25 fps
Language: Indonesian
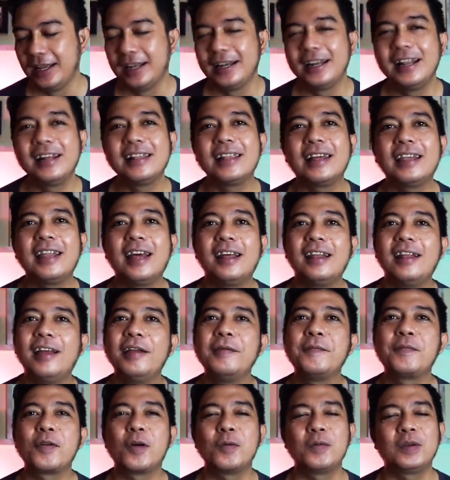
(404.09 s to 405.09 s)
Dan tadi ada
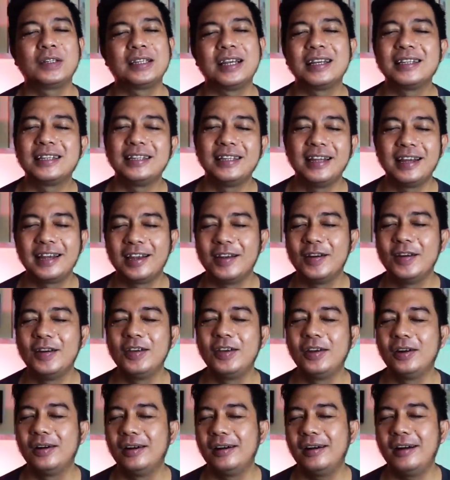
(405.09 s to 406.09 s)
improvisasi dari
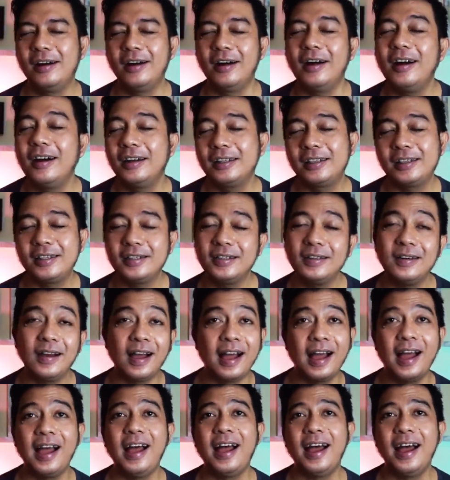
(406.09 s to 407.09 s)
Onyo. Oh
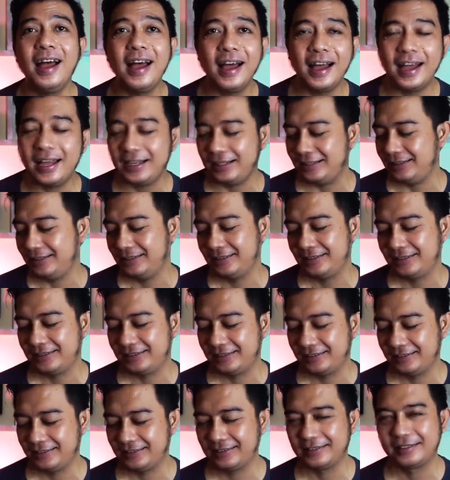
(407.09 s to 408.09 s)
Tuhan.
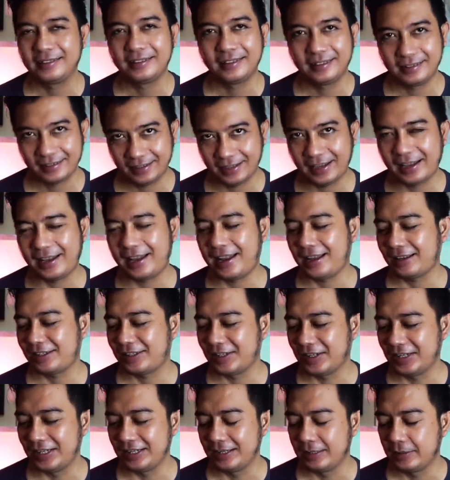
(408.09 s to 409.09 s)
Enak
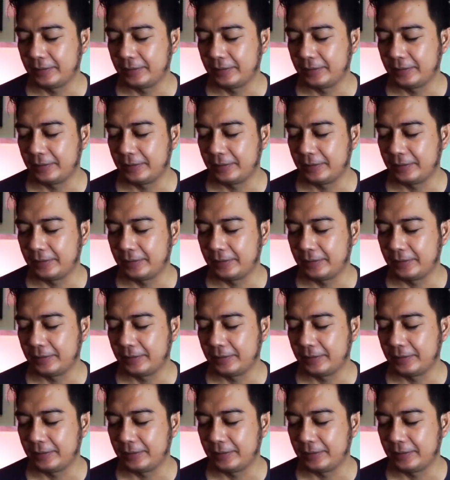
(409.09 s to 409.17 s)
coy.